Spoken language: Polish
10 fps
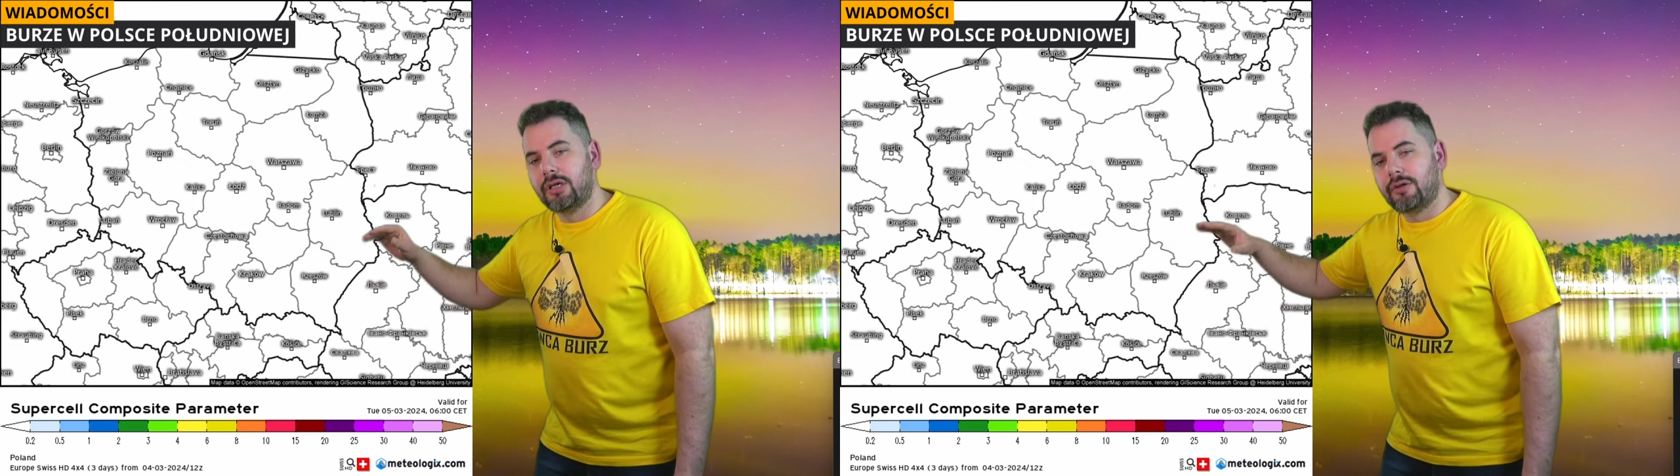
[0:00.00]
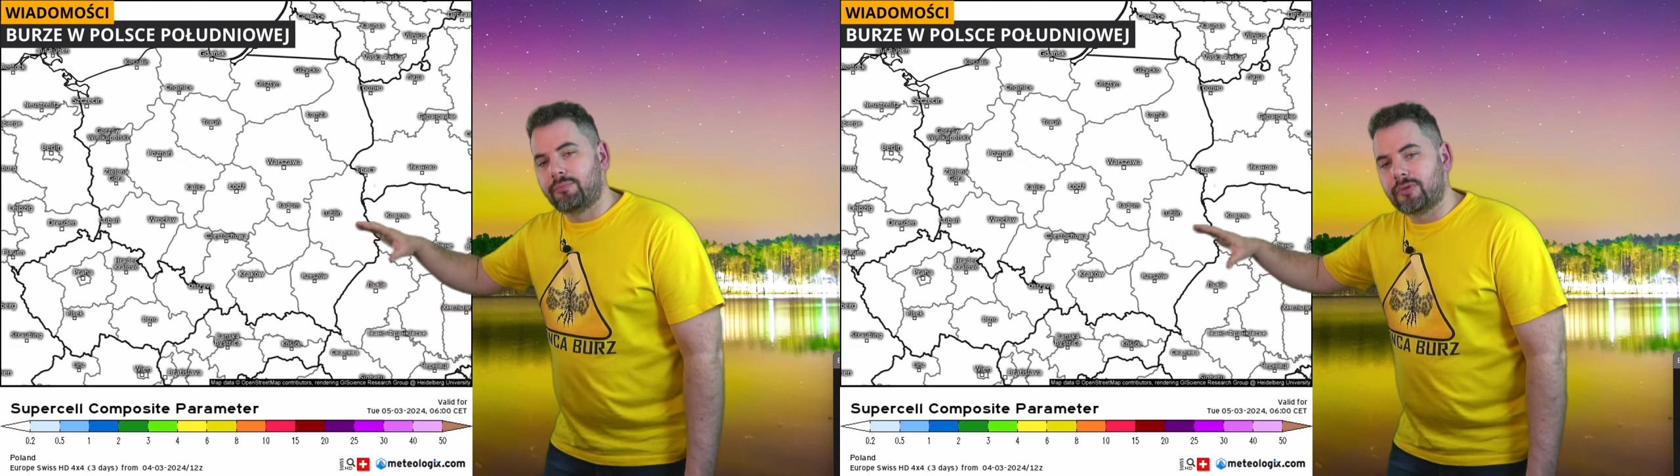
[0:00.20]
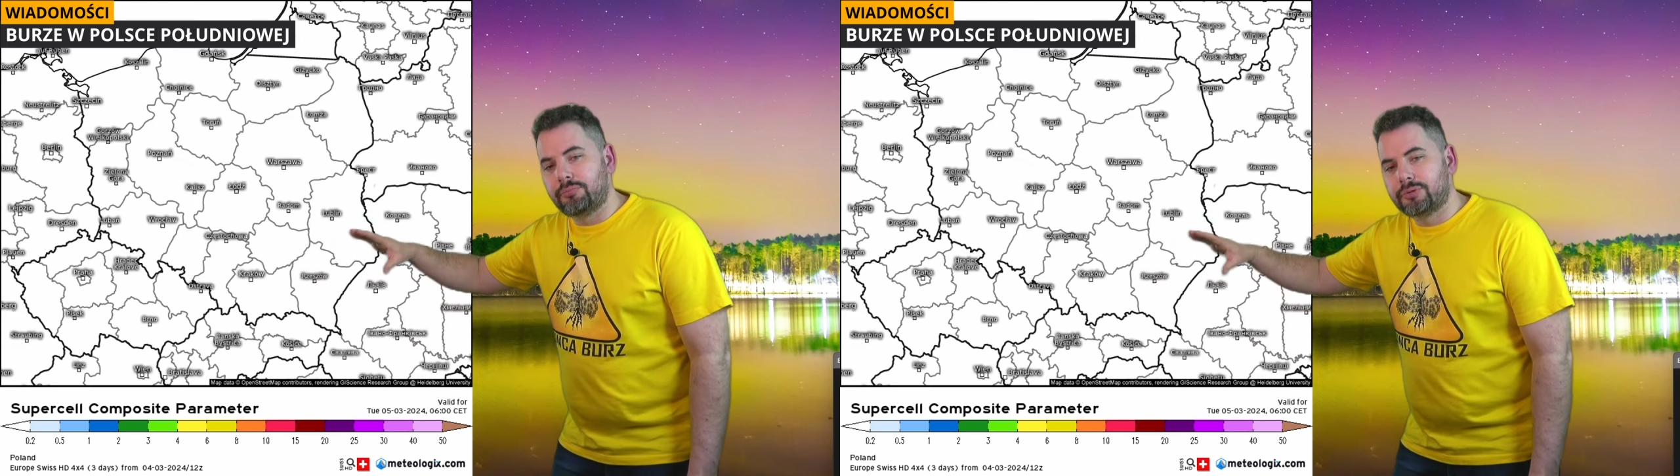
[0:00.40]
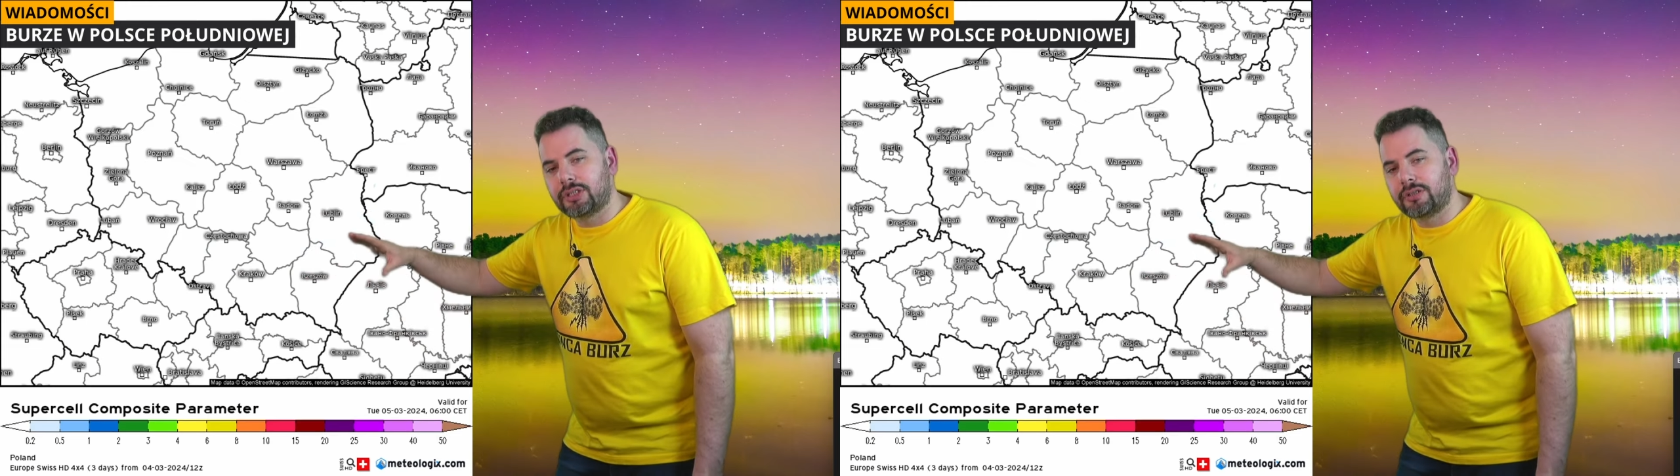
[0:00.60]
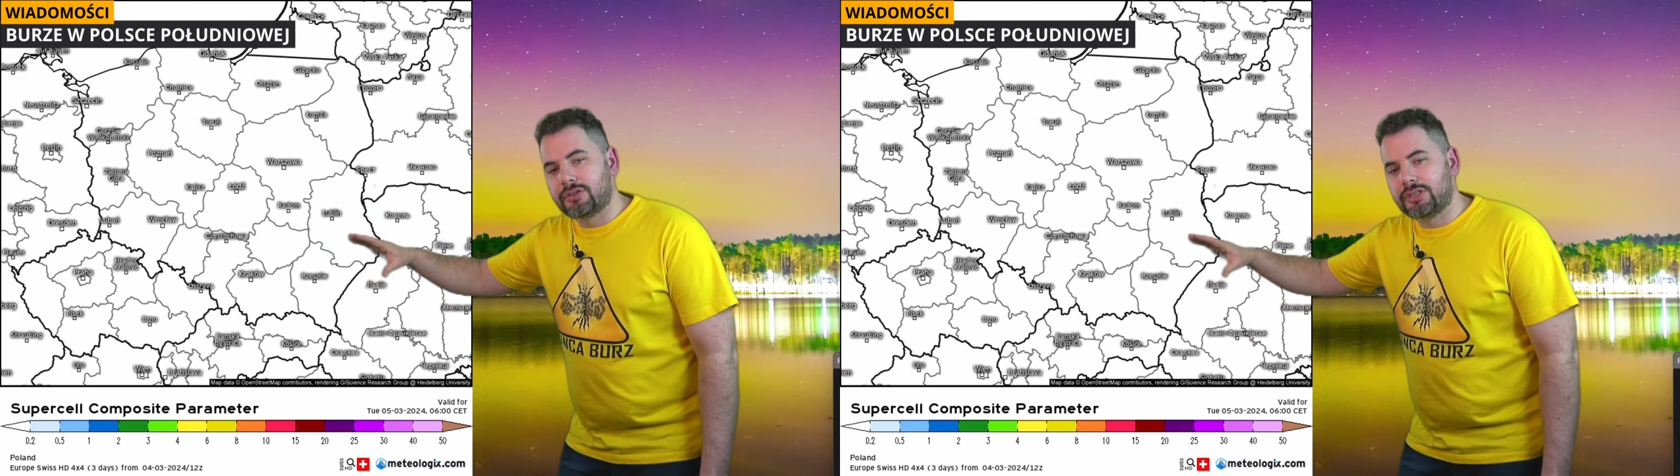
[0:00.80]
e,
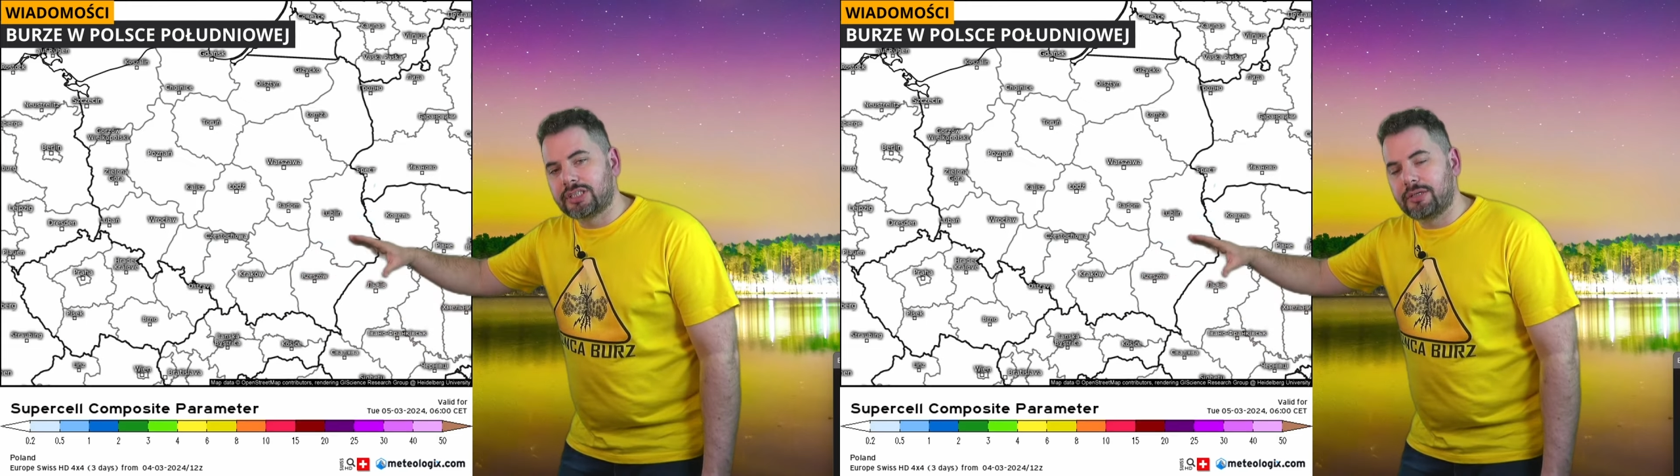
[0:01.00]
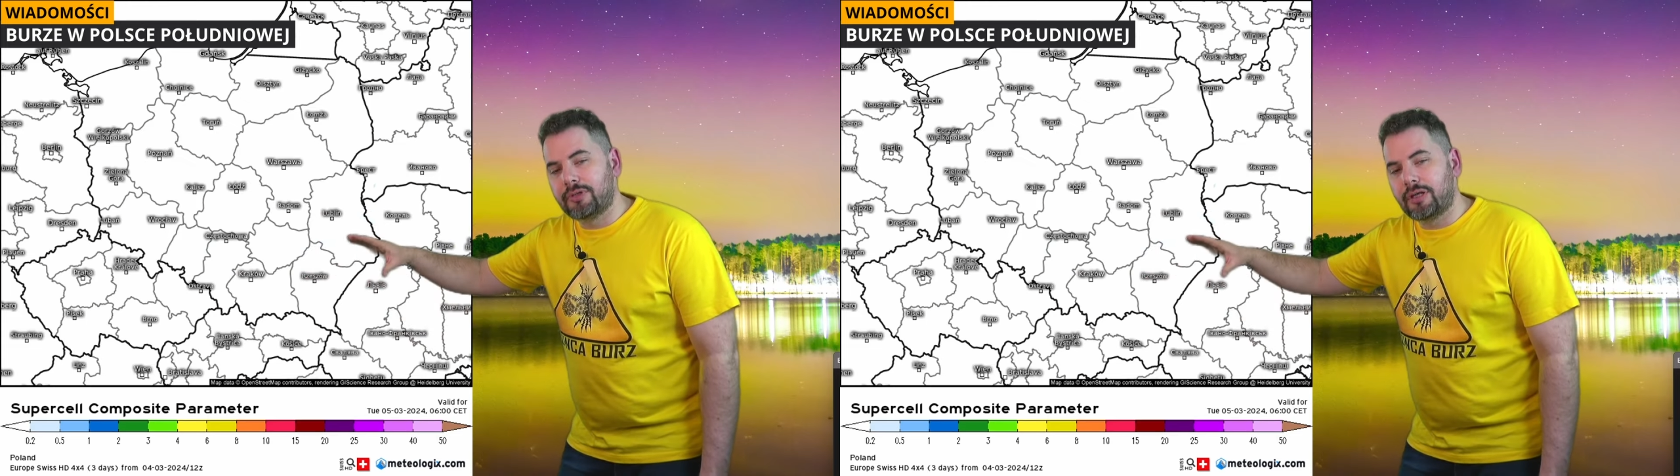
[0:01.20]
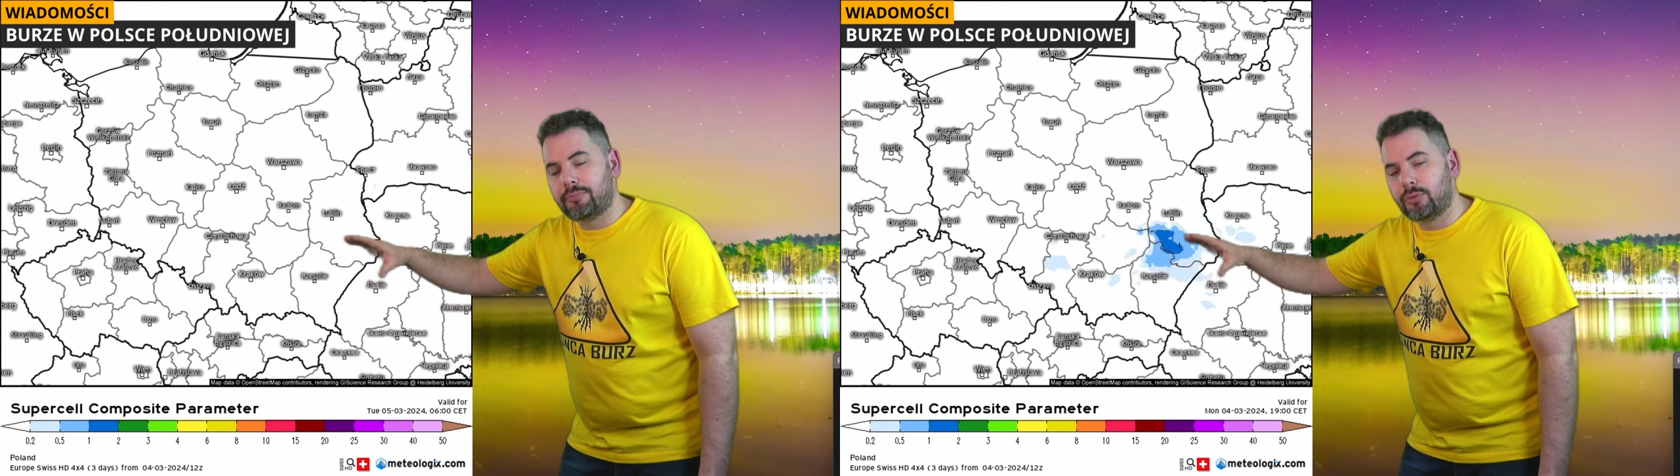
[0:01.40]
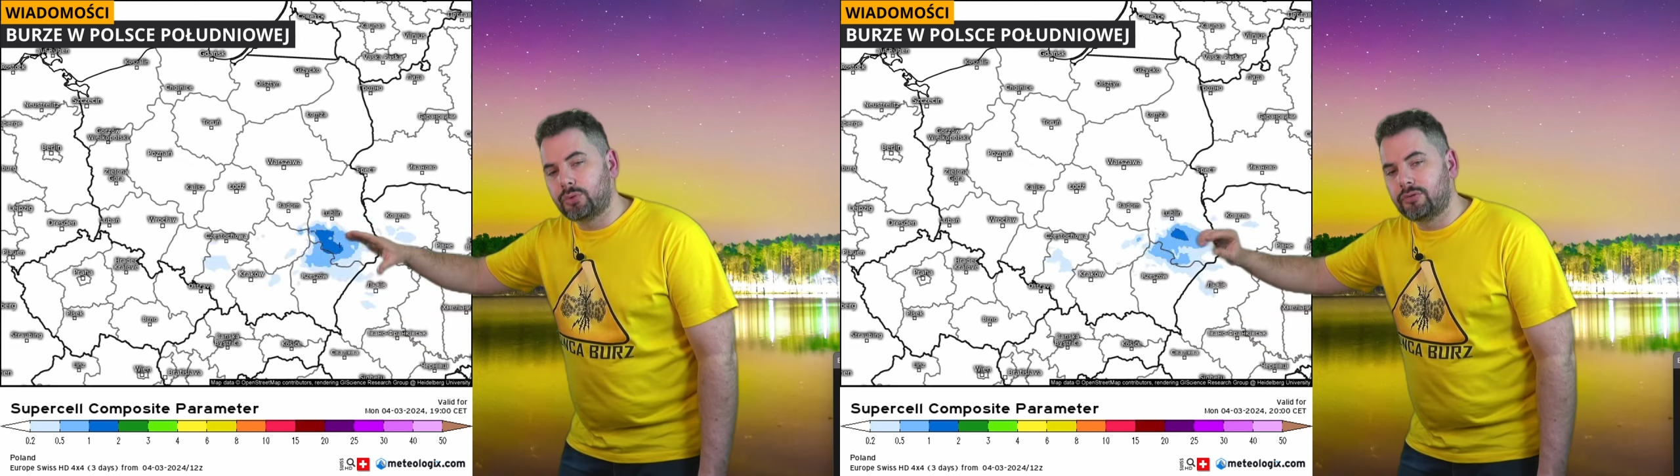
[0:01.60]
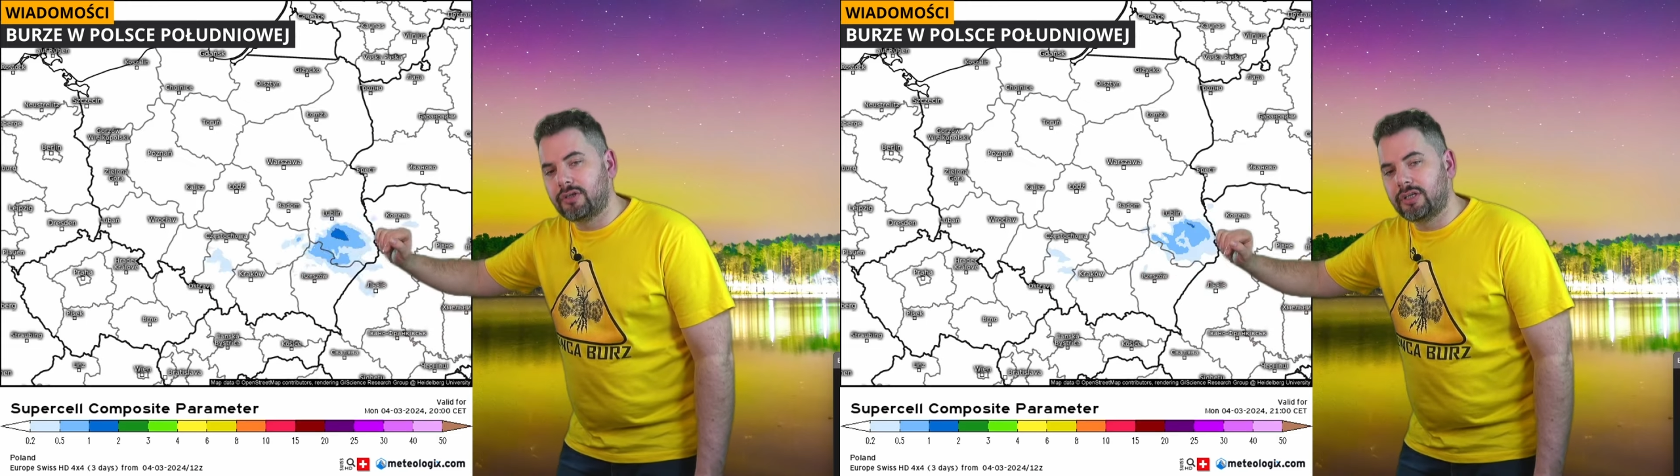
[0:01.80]
przede wszystkim na
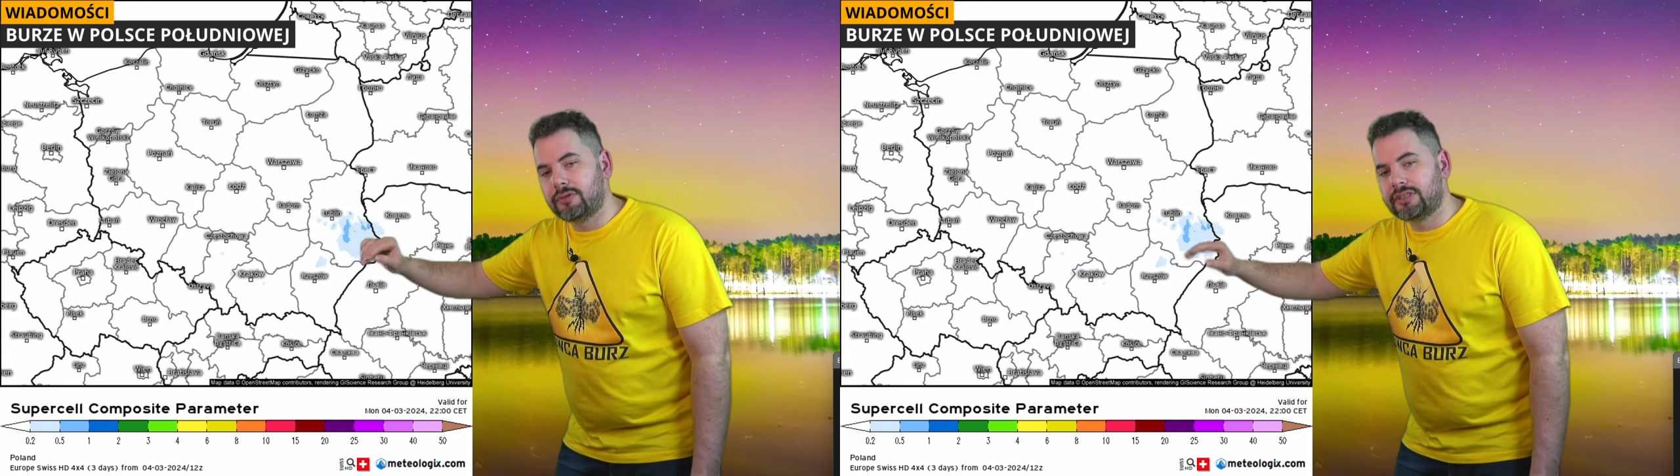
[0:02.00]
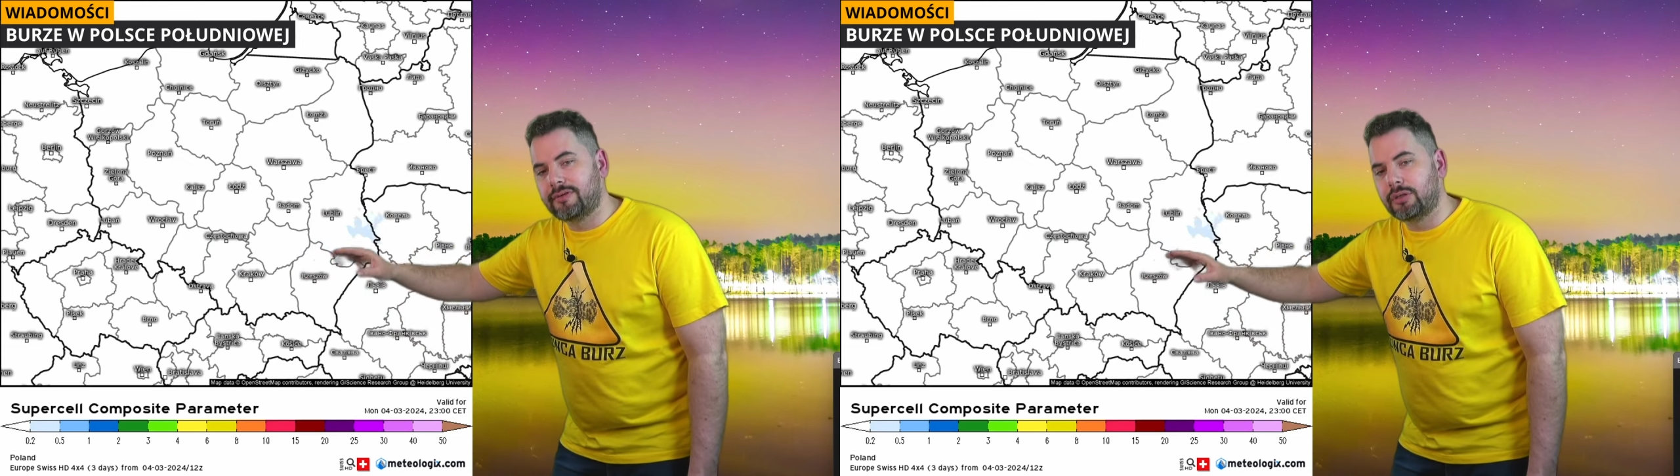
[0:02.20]
południu województwa